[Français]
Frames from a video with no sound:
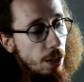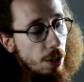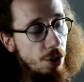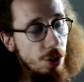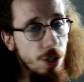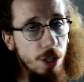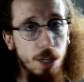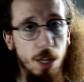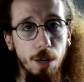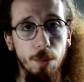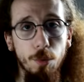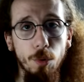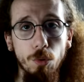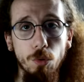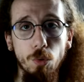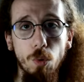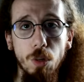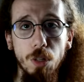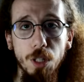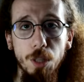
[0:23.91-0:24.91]
J'ai également
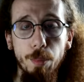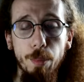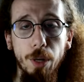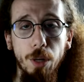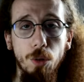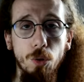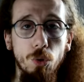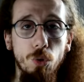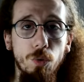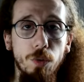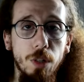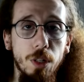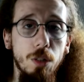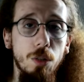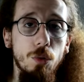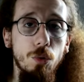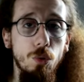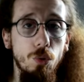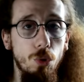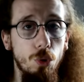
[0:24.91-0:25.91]
trois tripacks que j'ouvrirai
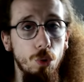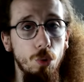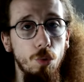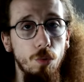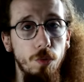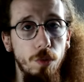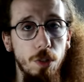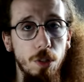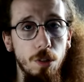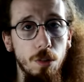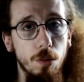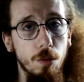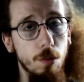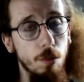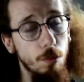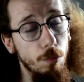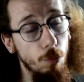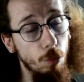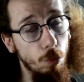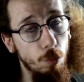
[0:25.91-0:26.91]
dans une seconde
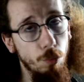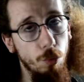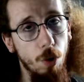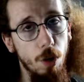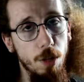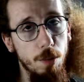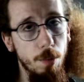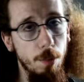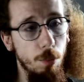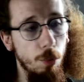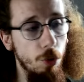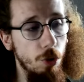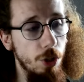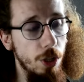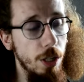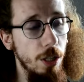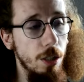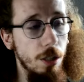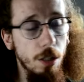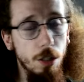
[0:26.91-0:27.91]
vidéo donc pour la semaine
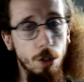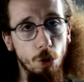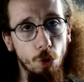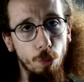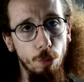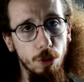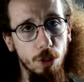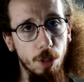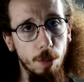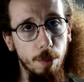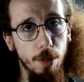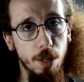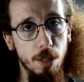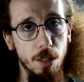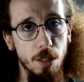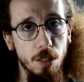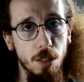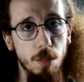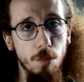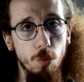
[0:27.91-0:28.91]
prochaine et je pense qu'après
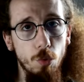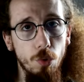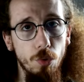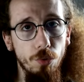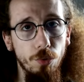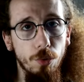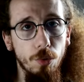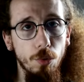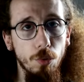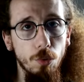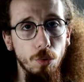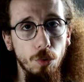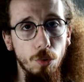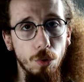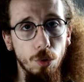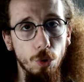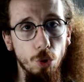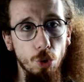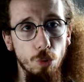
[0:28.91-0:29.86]
les items suivront donc euh,